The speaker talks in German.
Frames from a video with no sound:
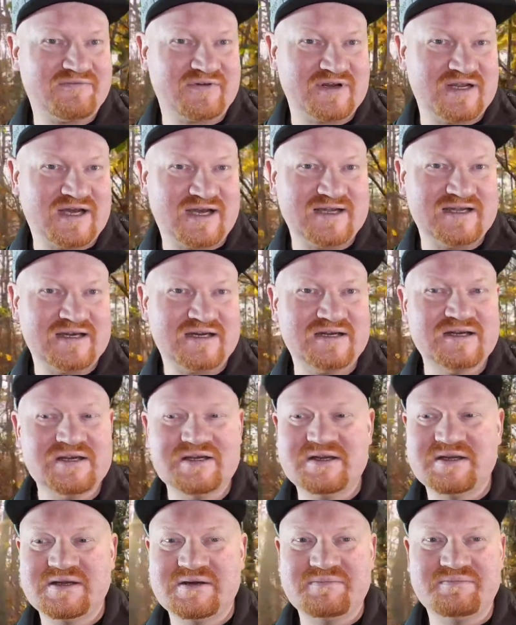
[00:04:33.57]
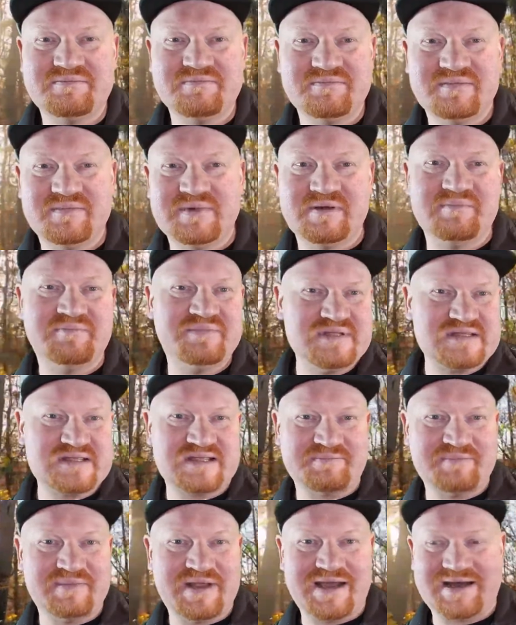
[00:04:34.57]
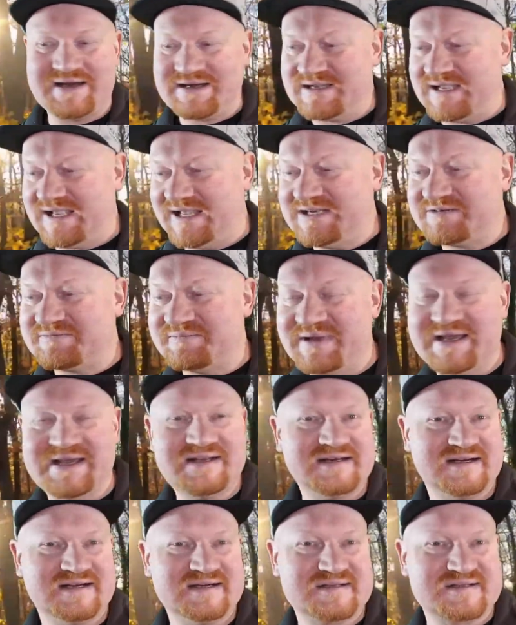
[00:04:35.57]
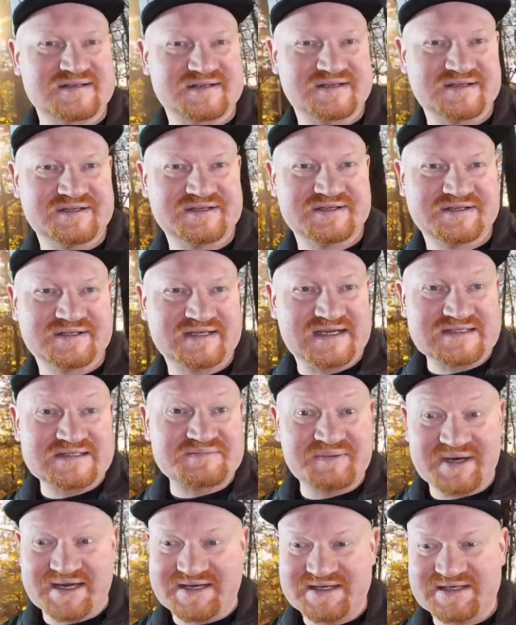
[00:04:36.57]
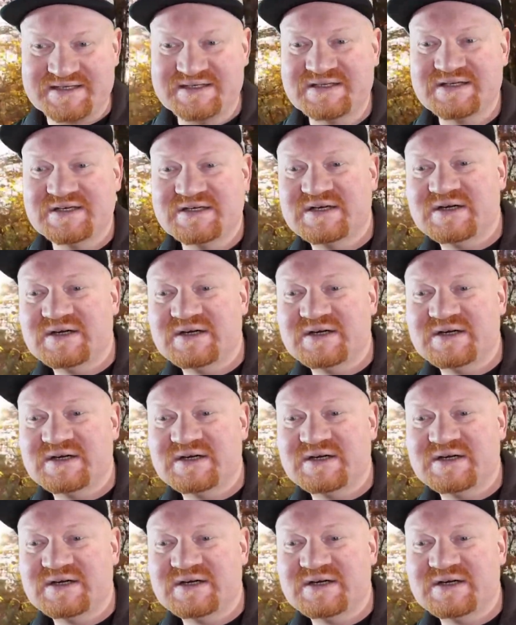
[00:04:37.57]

Von daher ein bisschen mehr Handmade als ein äh, Gasbrenner.